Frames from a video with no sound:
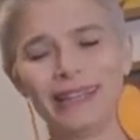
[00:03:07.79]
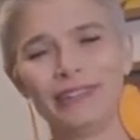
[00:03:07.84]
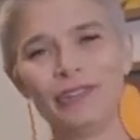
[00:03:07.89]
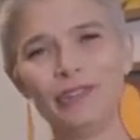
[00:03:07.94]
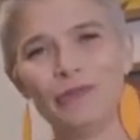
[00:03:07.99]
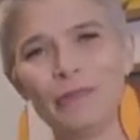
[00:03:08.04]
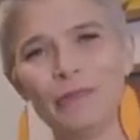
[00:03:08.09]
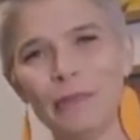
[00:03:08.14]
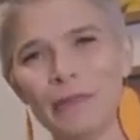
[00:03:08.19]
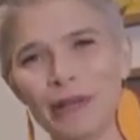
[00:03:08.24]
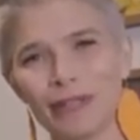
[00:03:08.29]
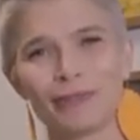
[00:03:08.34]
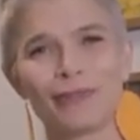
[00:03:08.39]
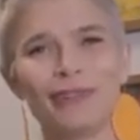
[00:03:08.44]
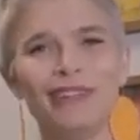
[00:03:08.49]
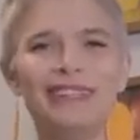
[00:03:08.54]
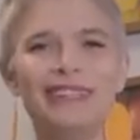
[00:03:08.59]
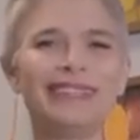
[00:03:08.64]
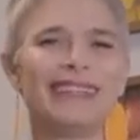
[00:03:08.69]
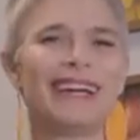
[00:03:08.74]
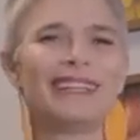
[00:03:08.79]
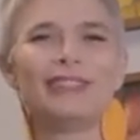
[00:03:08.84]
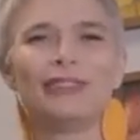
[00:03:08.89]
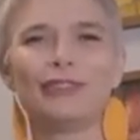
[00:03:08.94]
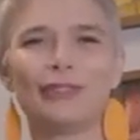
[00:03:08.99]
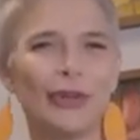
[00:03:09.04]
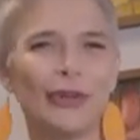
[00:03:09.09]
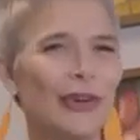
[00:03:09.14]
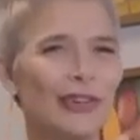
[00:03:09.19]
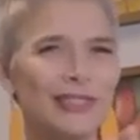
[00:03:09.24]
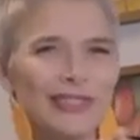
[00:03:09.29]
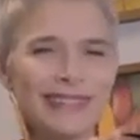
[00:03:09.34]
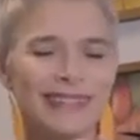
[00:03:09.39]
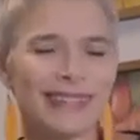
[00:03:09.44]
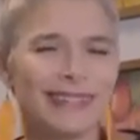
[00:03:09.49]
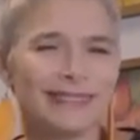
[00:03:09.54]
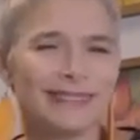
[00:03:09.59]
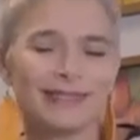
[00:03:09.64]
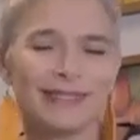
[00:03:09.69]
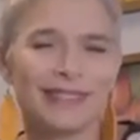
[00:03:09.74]
de uma masculinidade
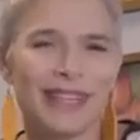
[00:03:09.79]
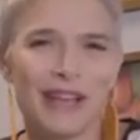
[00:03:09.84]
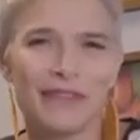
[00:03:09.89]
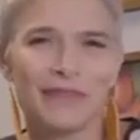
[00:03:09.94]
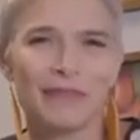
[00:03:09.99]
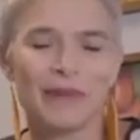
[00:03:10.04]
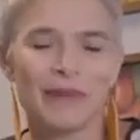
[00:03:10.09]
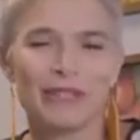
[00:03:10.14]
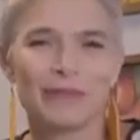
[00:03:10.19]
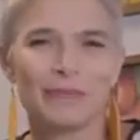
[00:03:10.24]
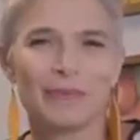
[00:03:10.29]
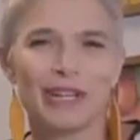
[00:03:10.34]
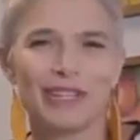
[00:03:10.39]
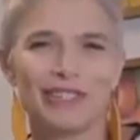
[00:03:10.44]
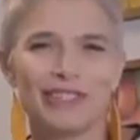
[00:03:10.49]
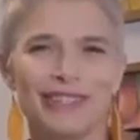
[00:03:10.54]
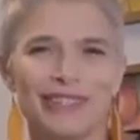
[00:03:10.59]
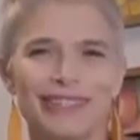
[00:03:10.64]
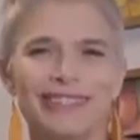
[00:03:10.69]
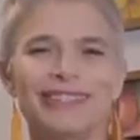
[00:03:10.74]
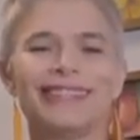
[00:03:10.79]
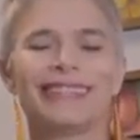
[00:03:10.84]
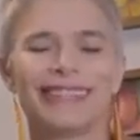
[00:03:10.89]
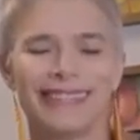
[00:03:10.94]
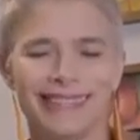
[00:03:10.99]
tóxica não serve mais para gente,